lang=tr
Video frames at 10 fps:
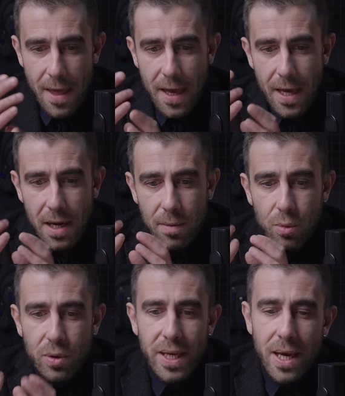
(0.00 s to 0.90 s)
Ee, e,
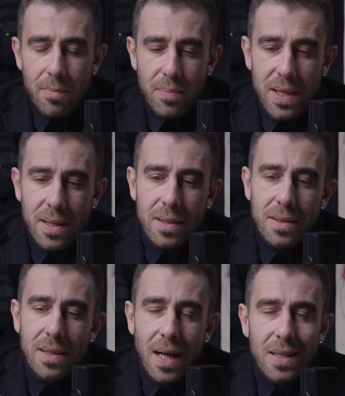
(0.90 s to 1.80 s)
bu EMP
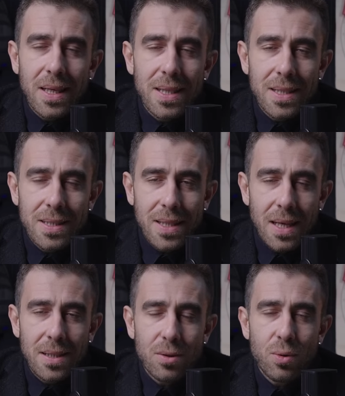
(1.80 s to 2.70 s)

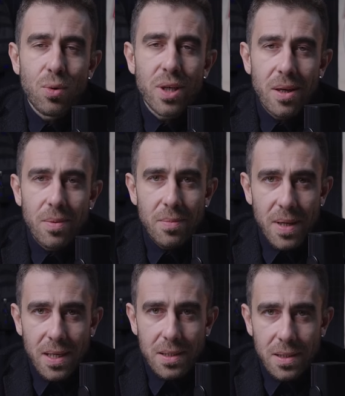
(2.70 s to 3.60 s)
dalgalarından
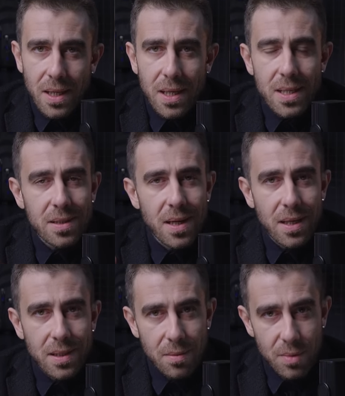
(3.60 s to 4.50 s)
koruyabilmek adına
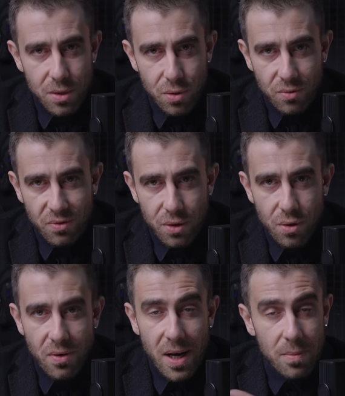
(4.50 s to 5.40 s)
internette birçok
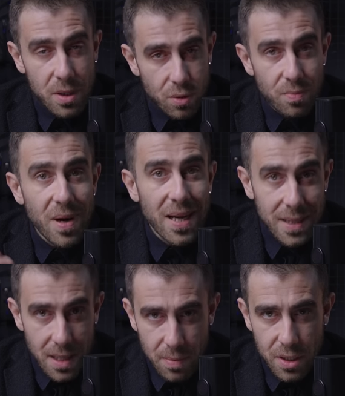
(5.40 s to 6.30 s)
video var. Bir gün ben
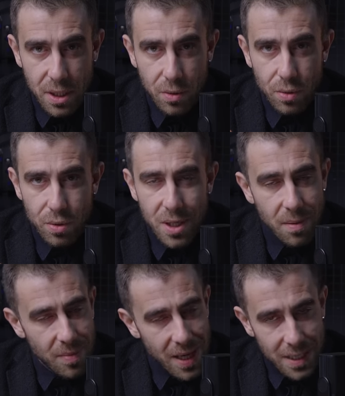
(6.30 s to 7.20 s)
de yapacak
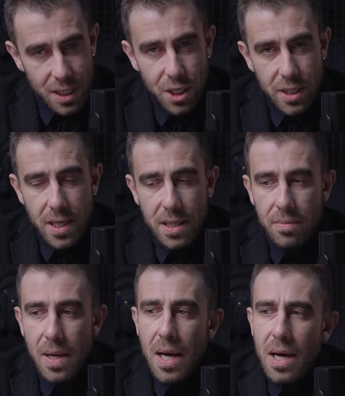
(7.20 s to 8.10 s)
olursam ben de
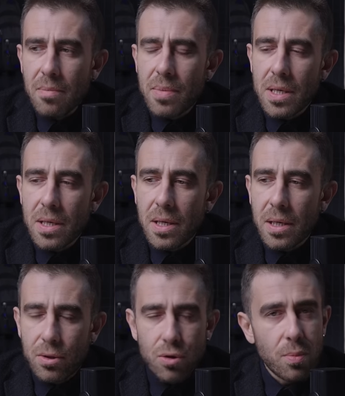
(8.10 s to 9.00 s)
çekerim. Bir
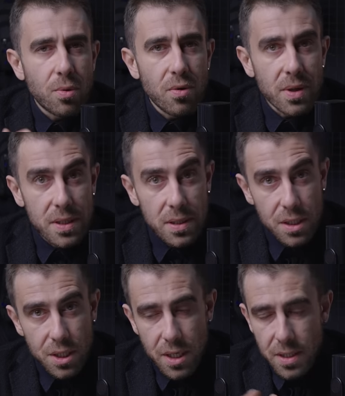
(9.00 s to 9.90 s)
e, çöp kovasının
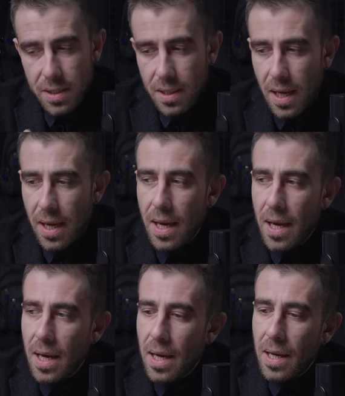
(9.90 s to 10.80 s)
içerisine
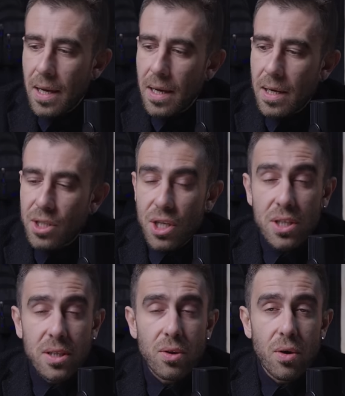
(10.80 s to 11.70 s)
e,
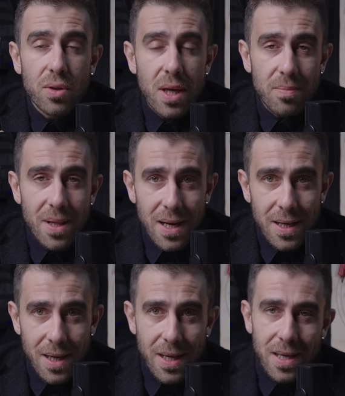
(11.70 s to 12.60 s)
çeşitli
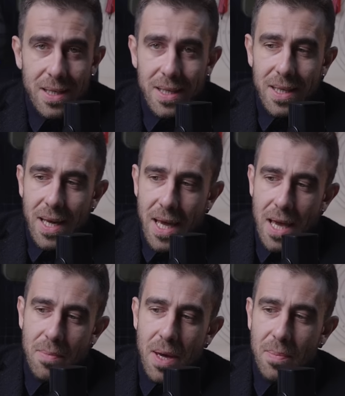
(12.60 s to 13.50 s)
yöntemlerle
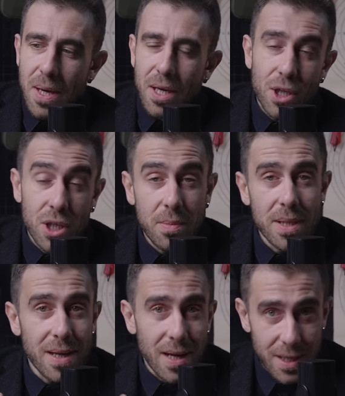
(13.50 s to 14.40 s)
EMP
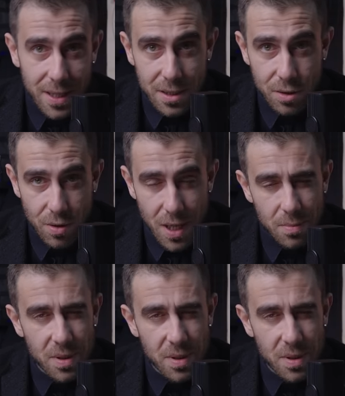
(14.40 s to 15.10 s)
geçirmez hale getiriyorlar.